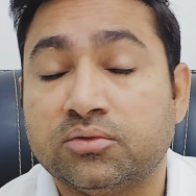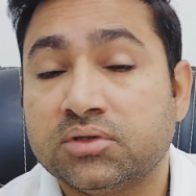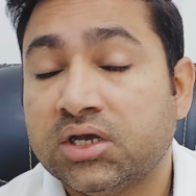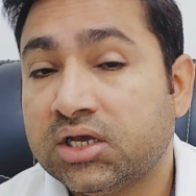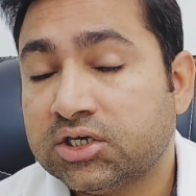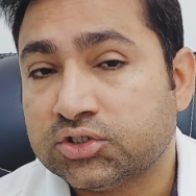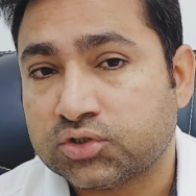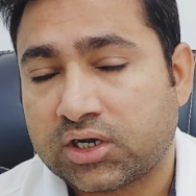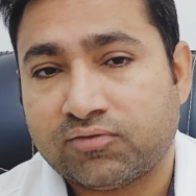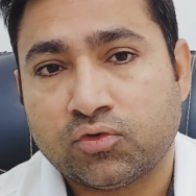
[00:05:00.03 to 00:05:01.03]
पे
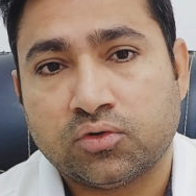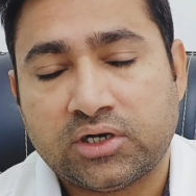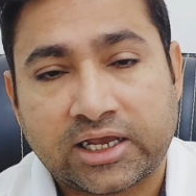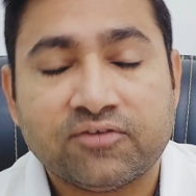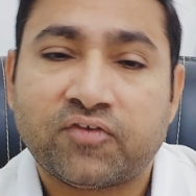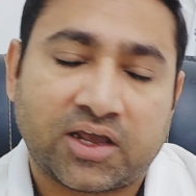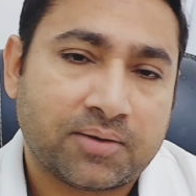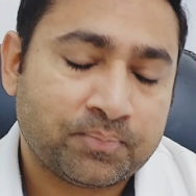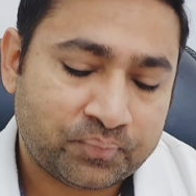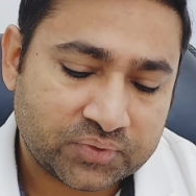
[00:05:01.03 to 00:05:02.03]
जो है वो लाइफ है
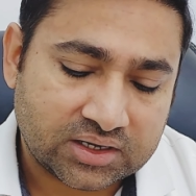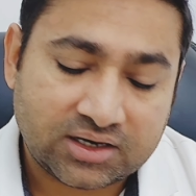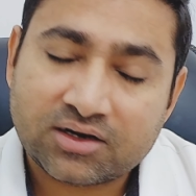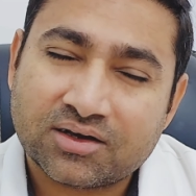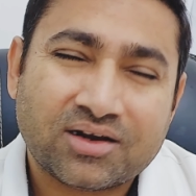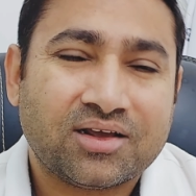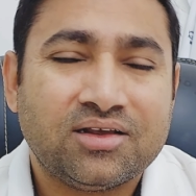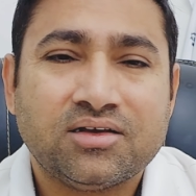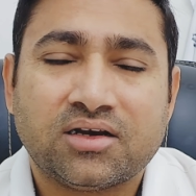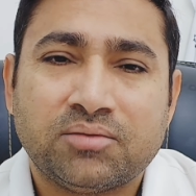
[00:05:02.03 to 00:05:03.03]
लेकिन अगर
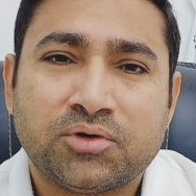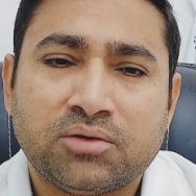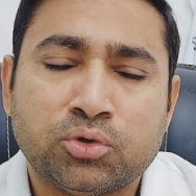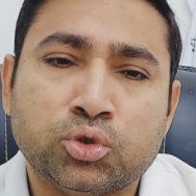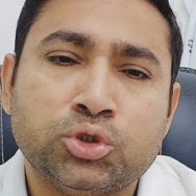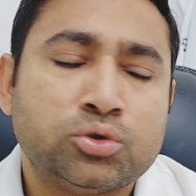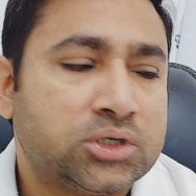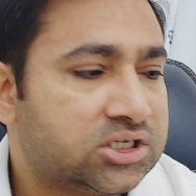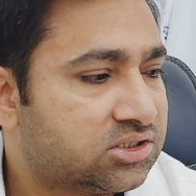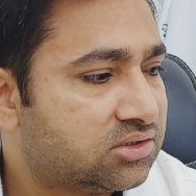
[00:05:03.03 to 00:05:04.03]
कहीं करीब करीब होती
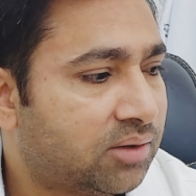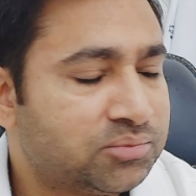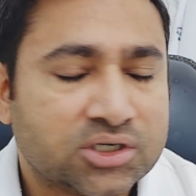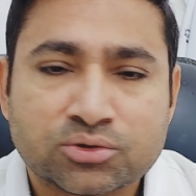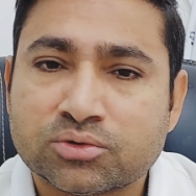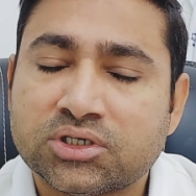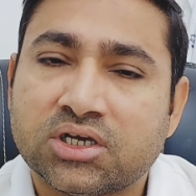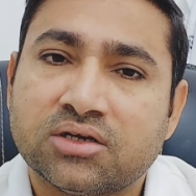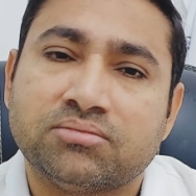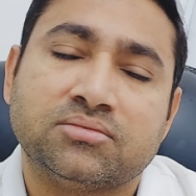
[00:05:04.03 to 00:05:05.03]
तो आज अब तक तो
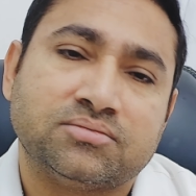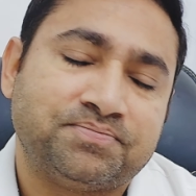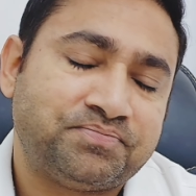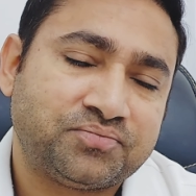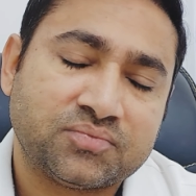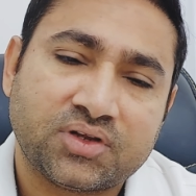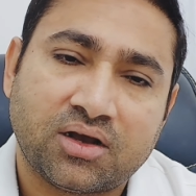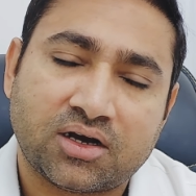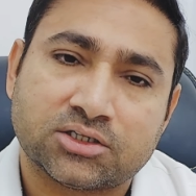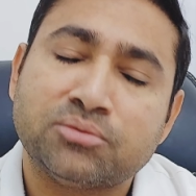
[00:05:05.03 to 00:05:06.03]
ये mm,
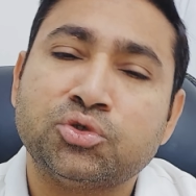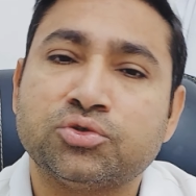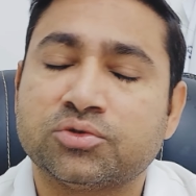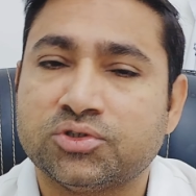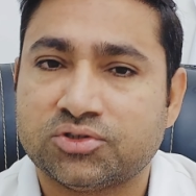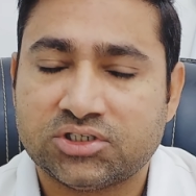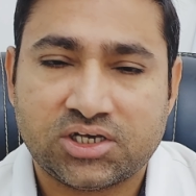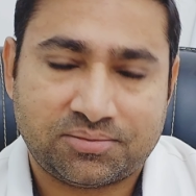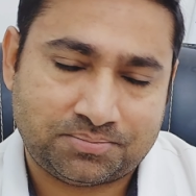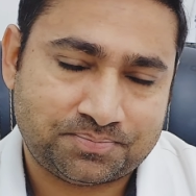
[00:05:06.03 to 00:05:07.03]
ख़त्म हो चुकी होती
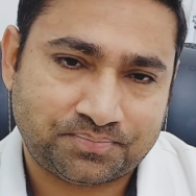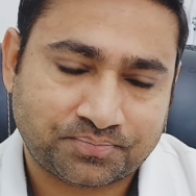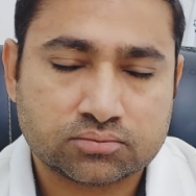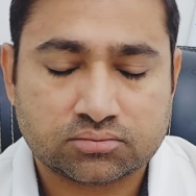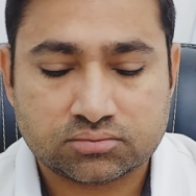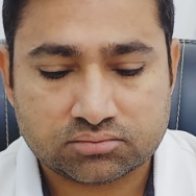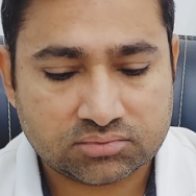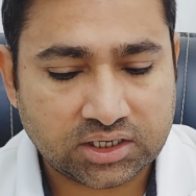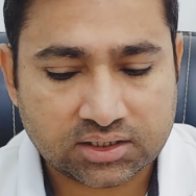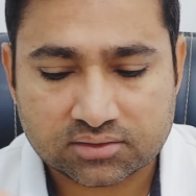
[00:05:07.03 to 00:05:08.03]
गेम
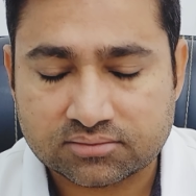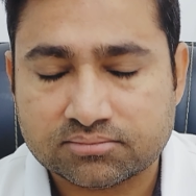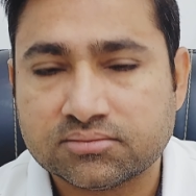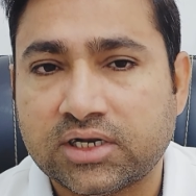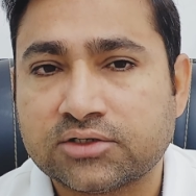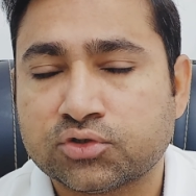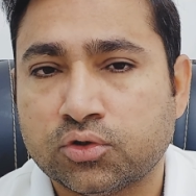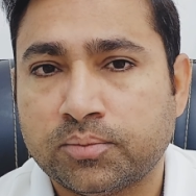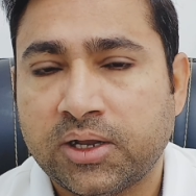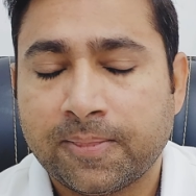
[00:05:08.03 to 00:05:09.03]
लेकिन लेट्स
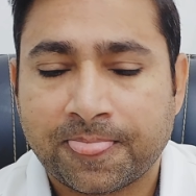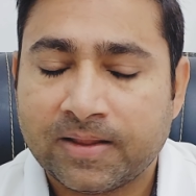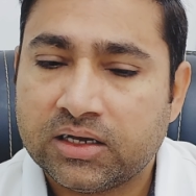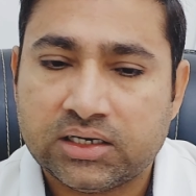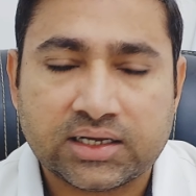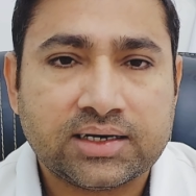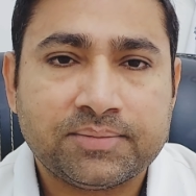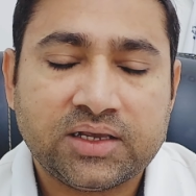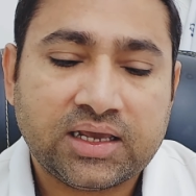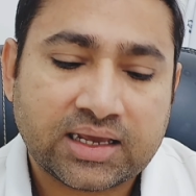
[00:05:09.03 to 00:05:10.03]
होप लेकिन
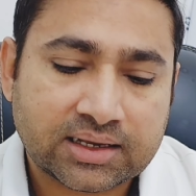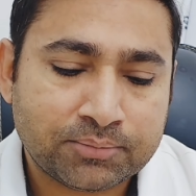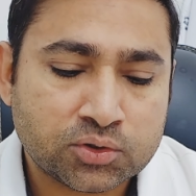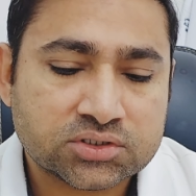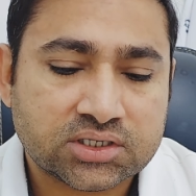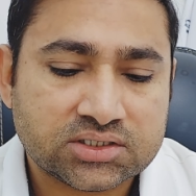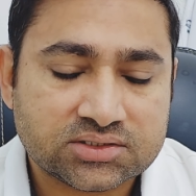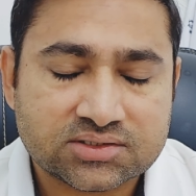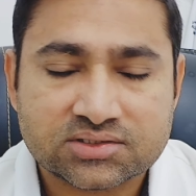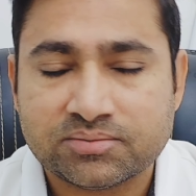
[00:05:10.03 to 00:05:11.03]
अब ये है कि बहुत सारी
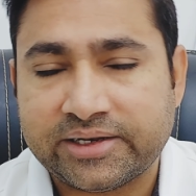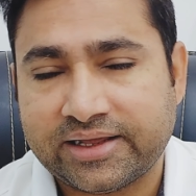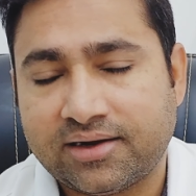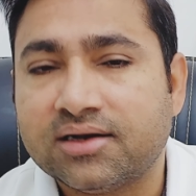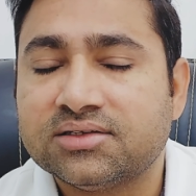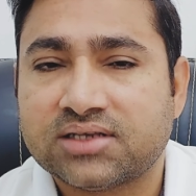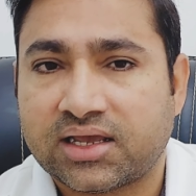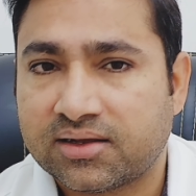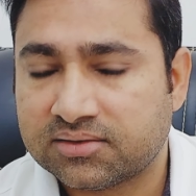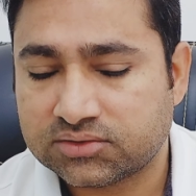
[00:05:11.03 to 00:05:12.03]
चीज़ें सिमिलैरिटीज़
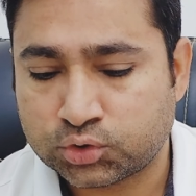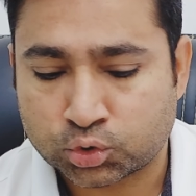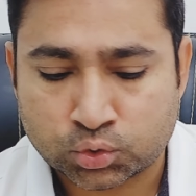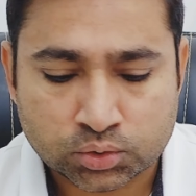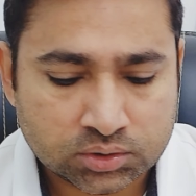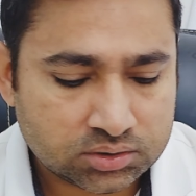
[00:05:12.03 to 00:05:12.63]
हैं जो